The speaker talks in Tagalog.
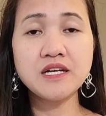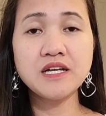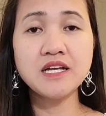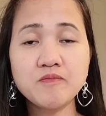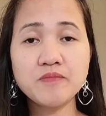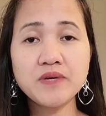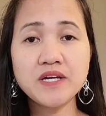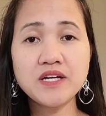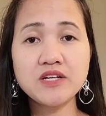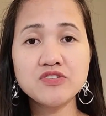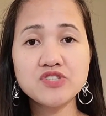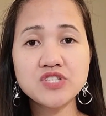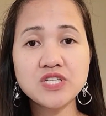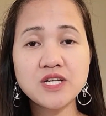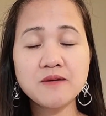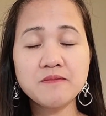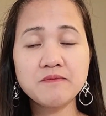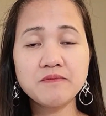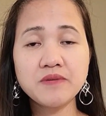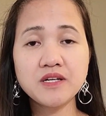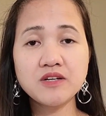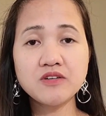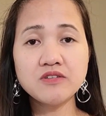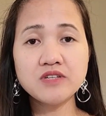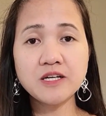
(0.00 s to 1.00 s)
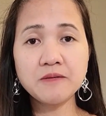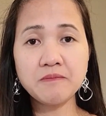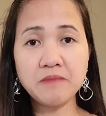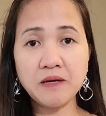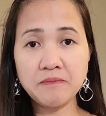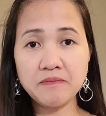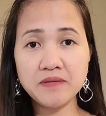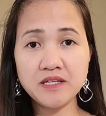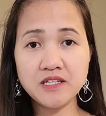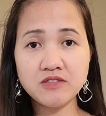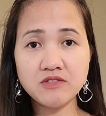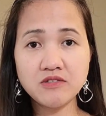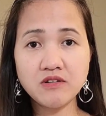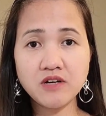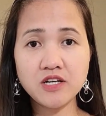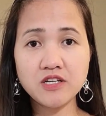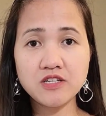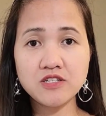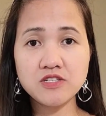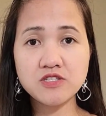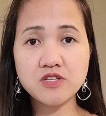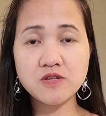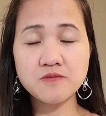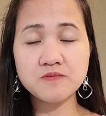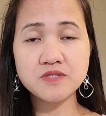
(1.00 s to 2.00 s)
Pero syempre, kung nagpapalago kayo
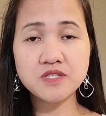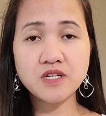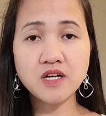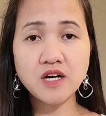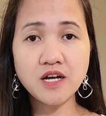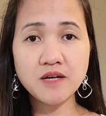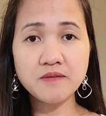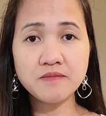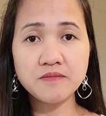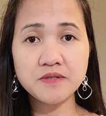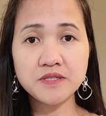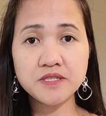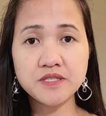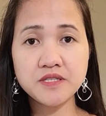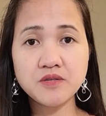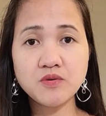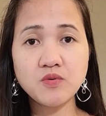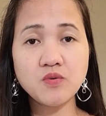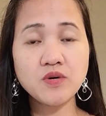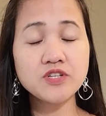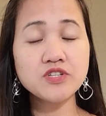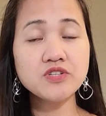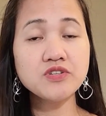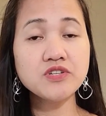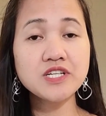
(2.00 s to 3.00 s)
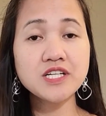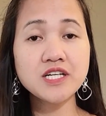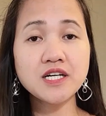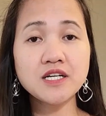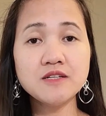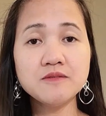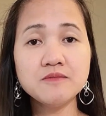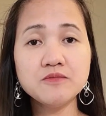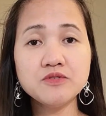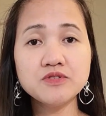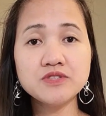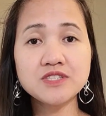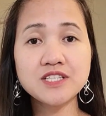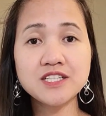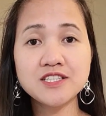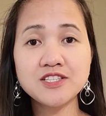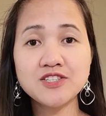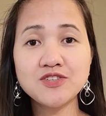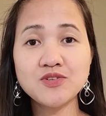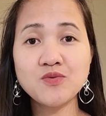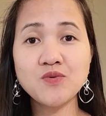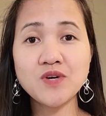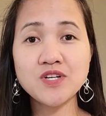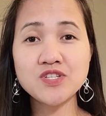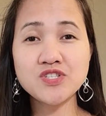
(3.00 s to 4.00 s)
ng subscriber, huwag nyo rin kalimutan
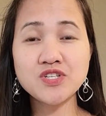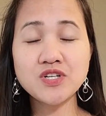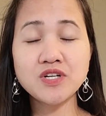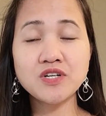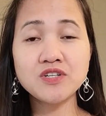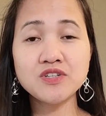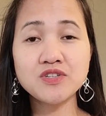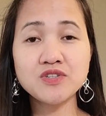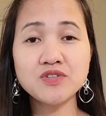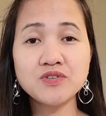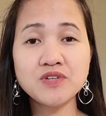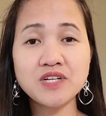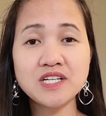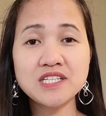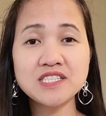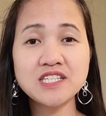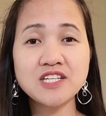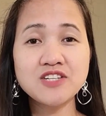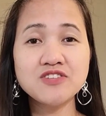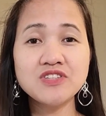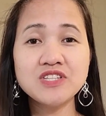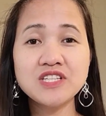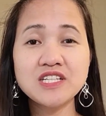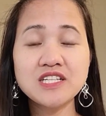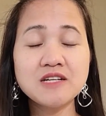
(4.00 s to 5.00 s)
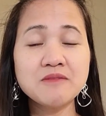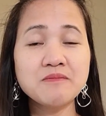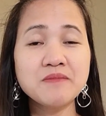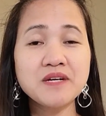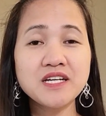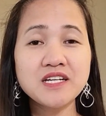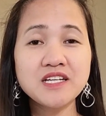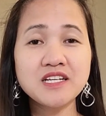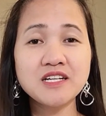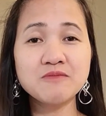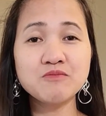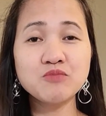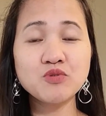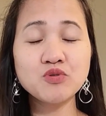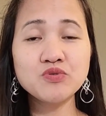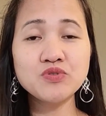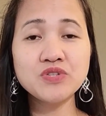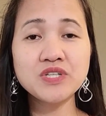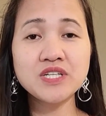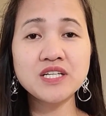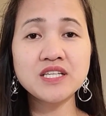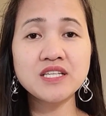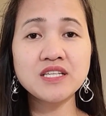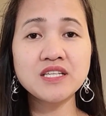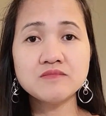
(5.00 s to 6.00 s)
yung watch hour nyo kasi yun din ang hirap
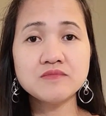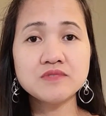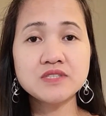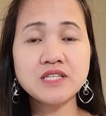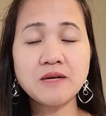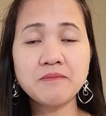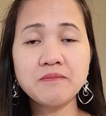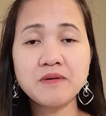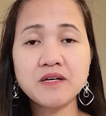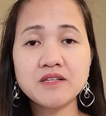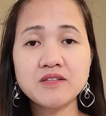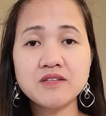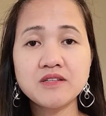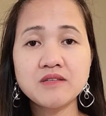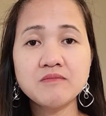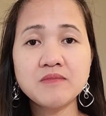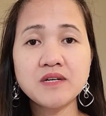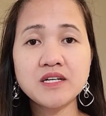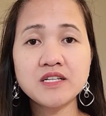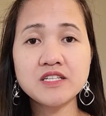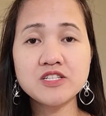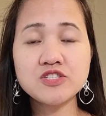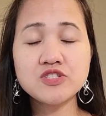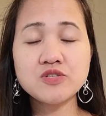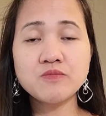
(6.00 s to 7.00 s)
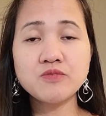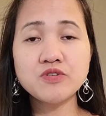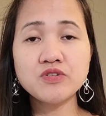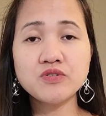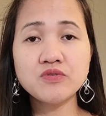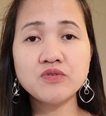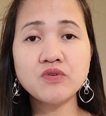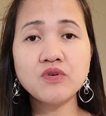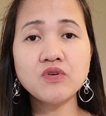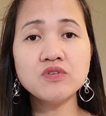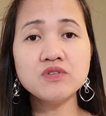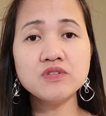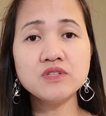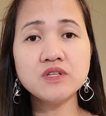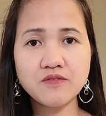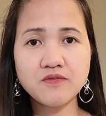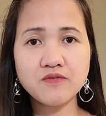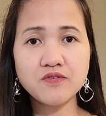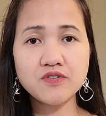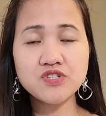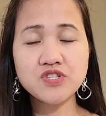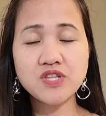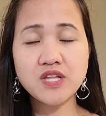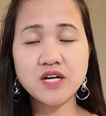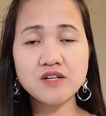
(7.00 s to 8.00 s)
kunin. Dapat ma-reach mo yung goal ng
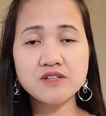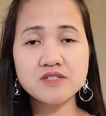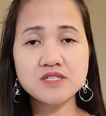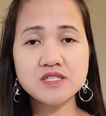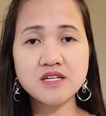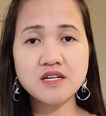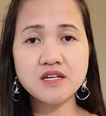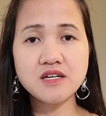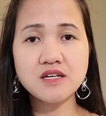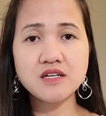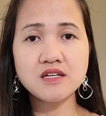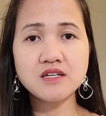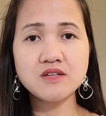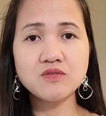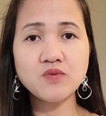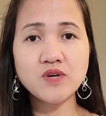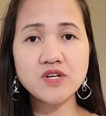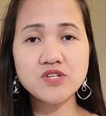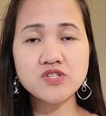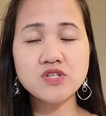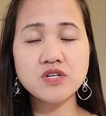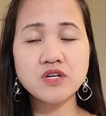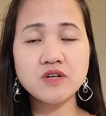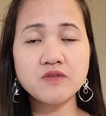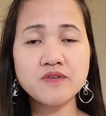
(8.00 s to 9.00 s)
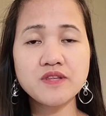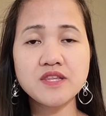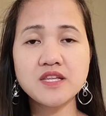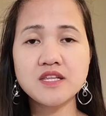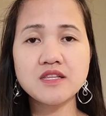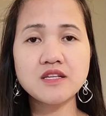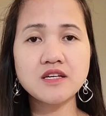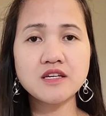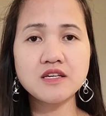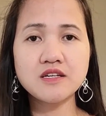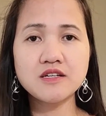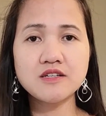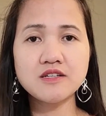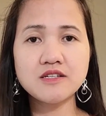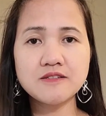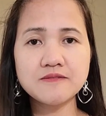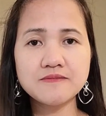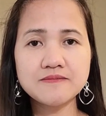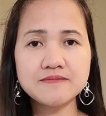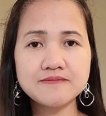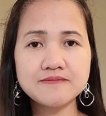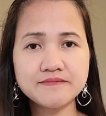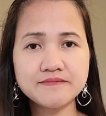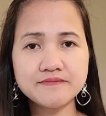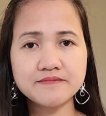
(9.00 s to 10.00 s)
4,000 watch hour within a year.
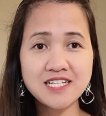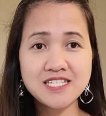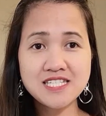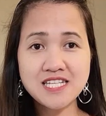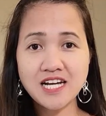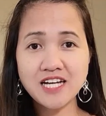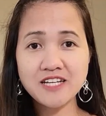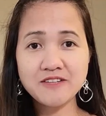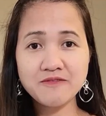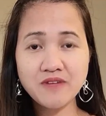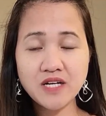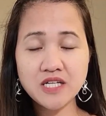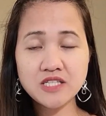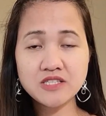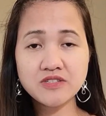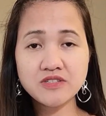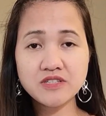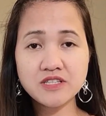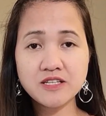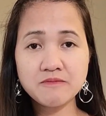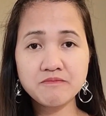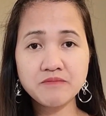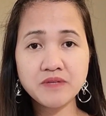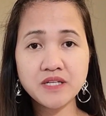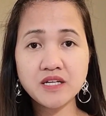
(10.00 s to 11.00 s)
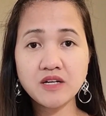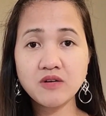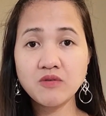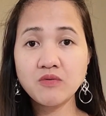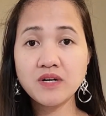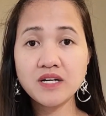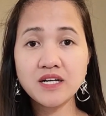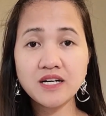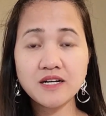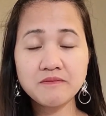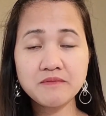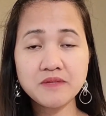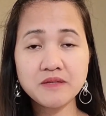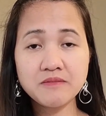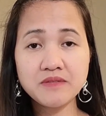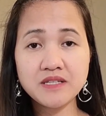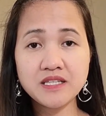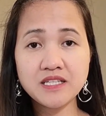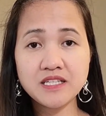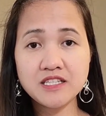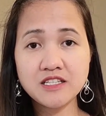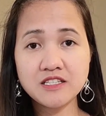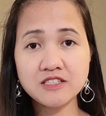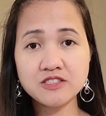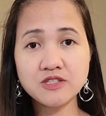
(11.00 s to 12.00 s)
Isang advice ko din pala, huwag kang bibili
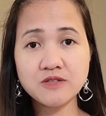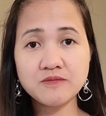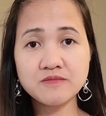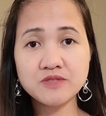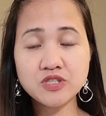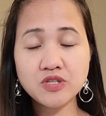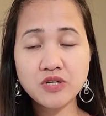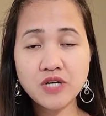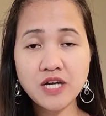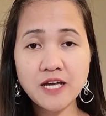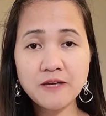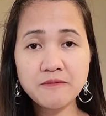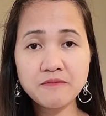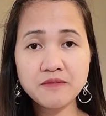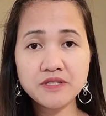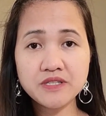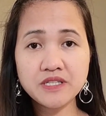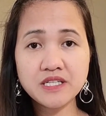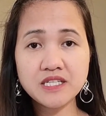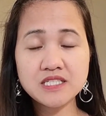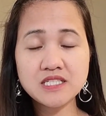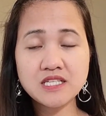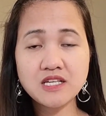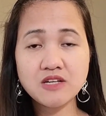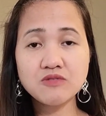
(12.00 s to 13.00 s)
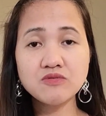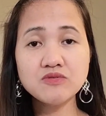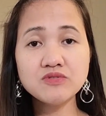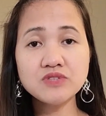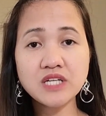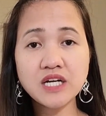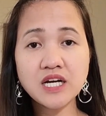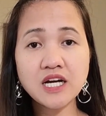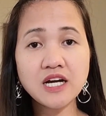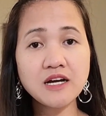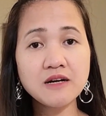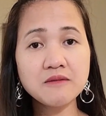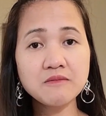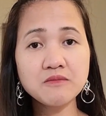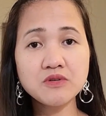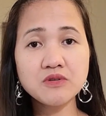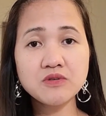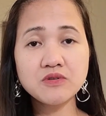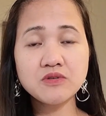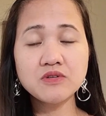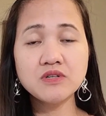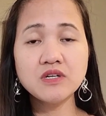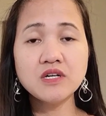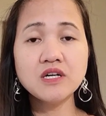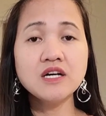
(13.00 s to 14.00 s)
ng subscriber kasi una ka
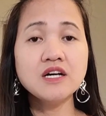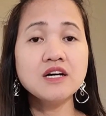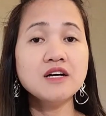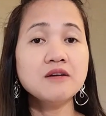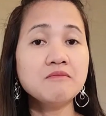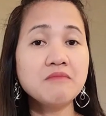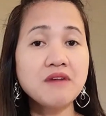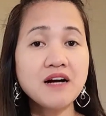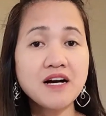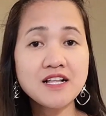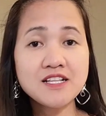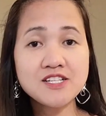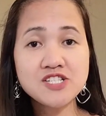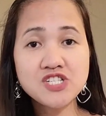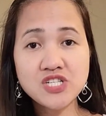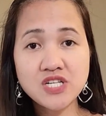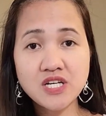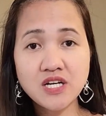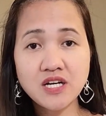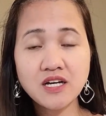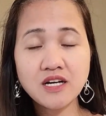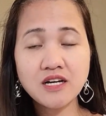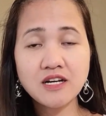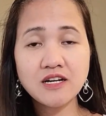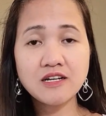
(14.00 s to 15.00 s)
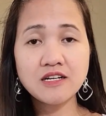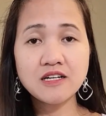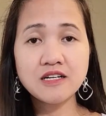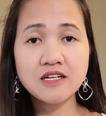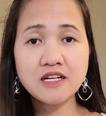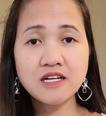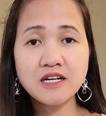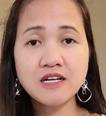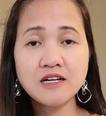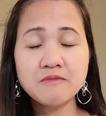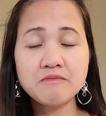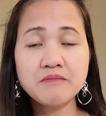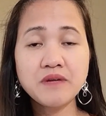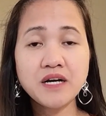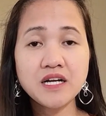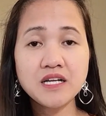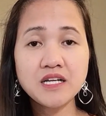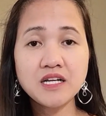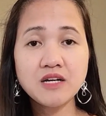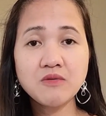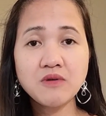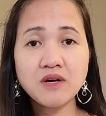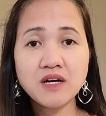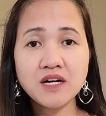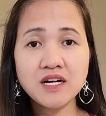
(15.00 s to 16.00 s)
mo, mahal siya.
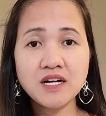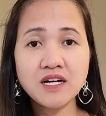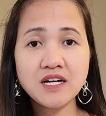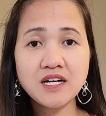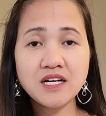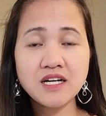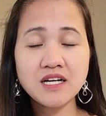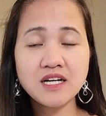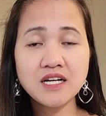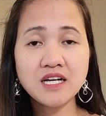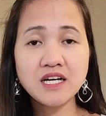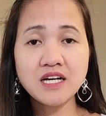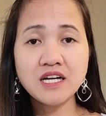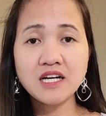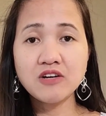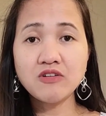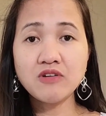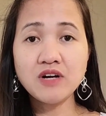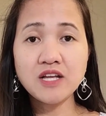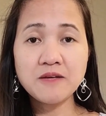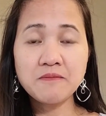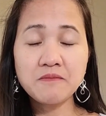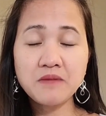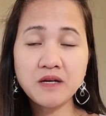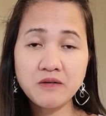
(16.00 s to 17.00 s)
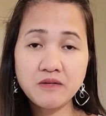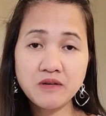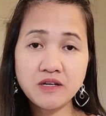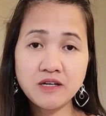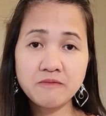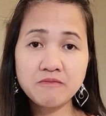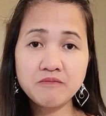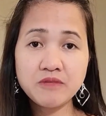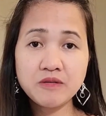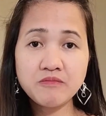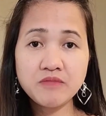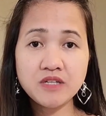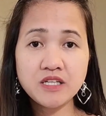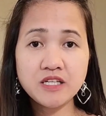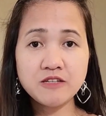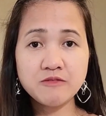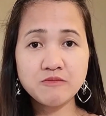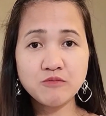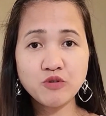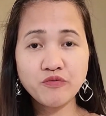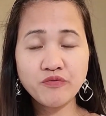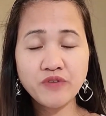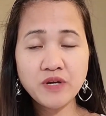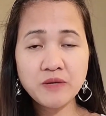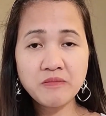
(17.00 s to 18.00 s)
Pangalawa, kung halimbawa ang bibilin
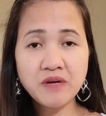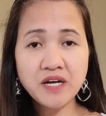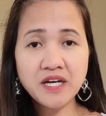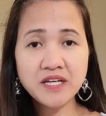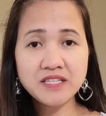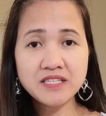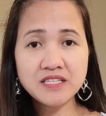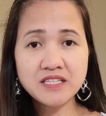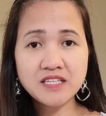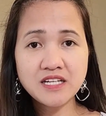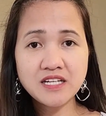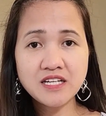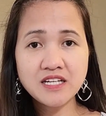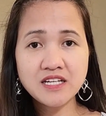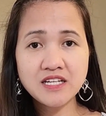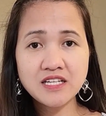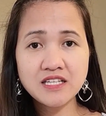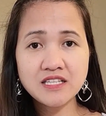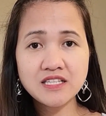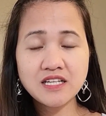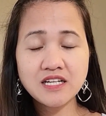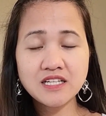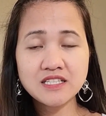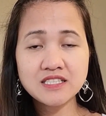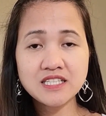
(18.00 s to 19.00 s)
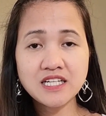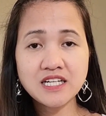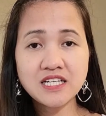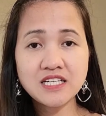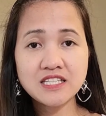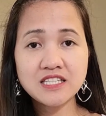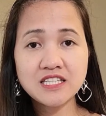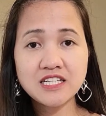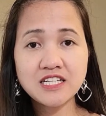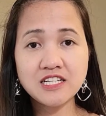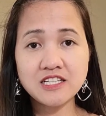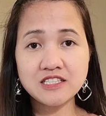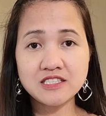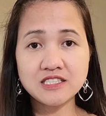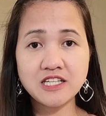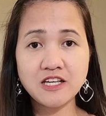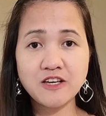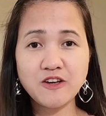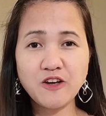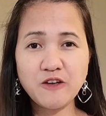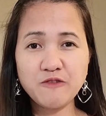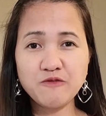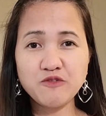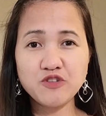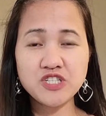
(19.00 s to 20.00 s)
mo 500, ang darating lang
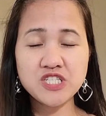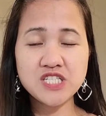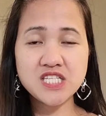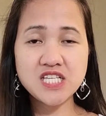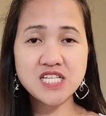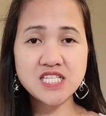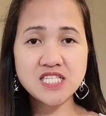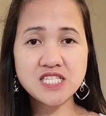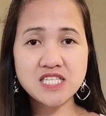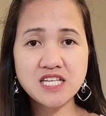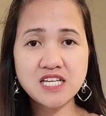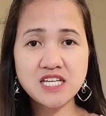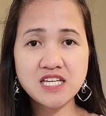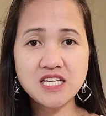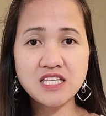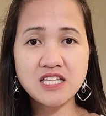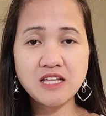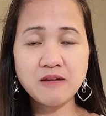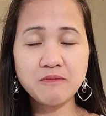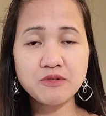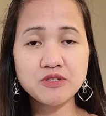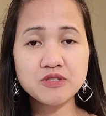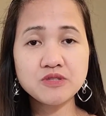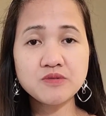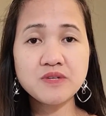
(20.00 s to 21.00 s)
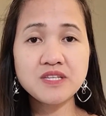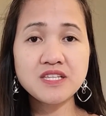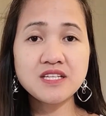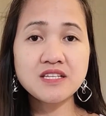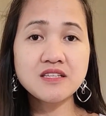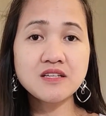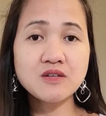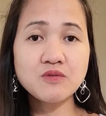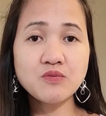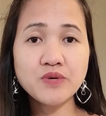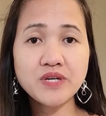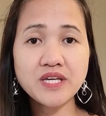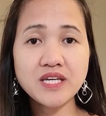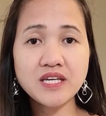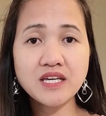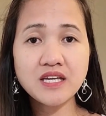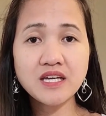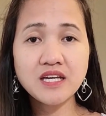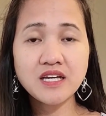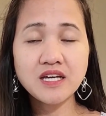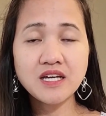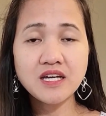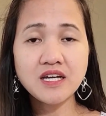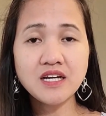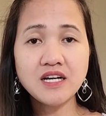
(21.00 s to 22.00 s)
sa'yo ay 460, tapos within a week,
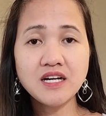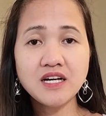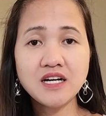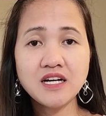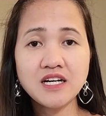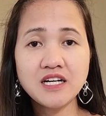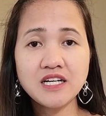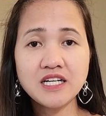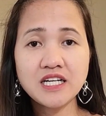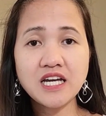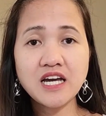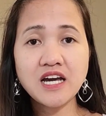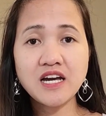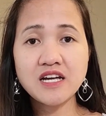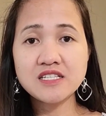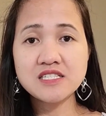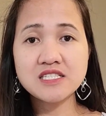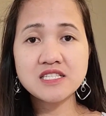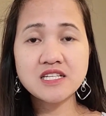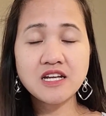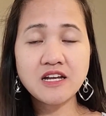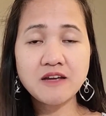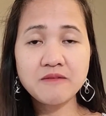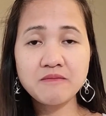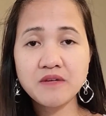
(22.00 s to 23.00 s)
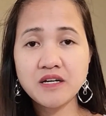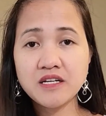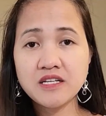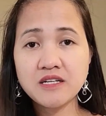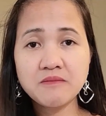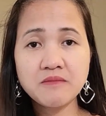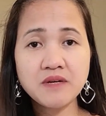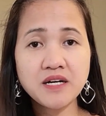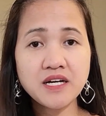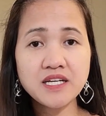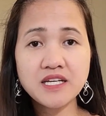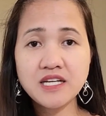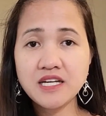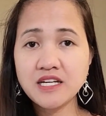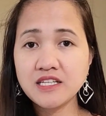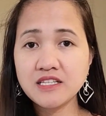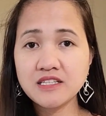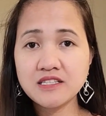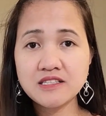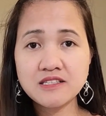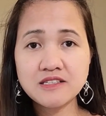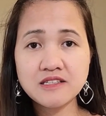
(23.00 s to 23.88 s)
uh, ah, yan, unscribe ka ng mga yan.